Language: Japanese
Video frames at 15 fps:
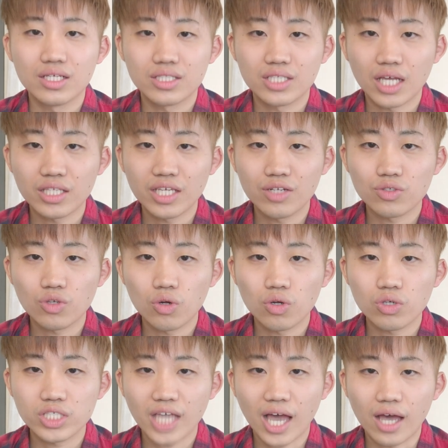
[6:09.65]
チャンネル登
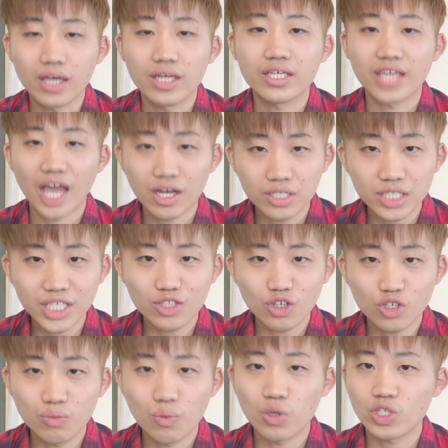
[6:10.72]
録者100人と
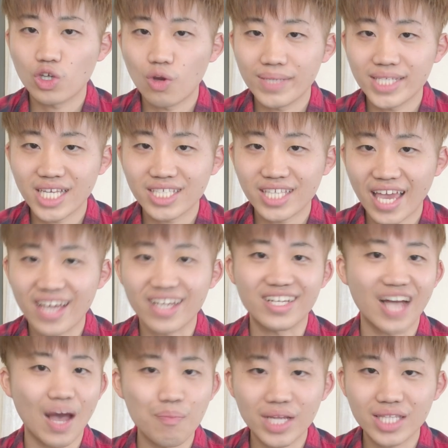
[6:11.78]
いう目標を目指して
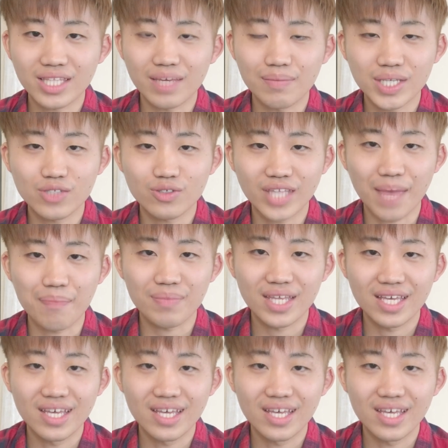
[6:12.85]
頑張っていますので